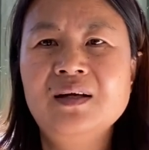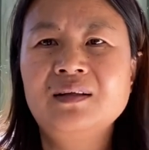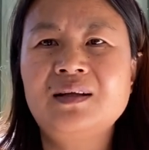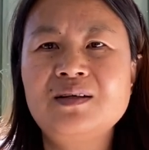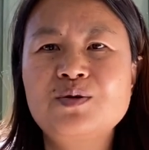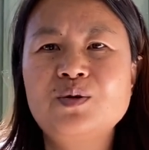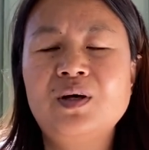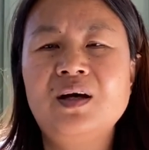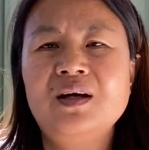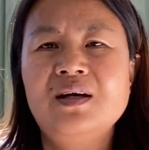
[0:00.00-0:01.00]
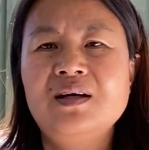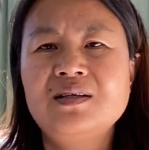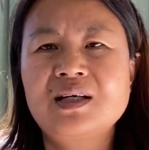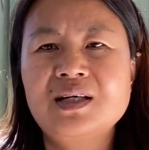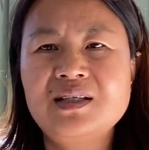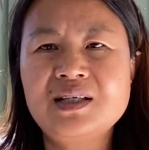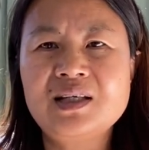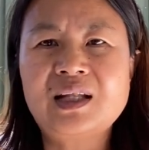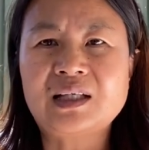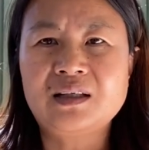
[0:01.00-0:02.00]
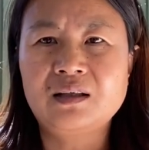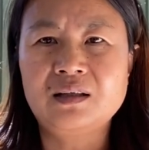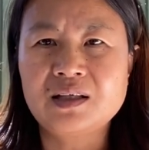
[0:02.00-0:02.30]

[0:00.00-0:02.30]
但是说这个经济大萧条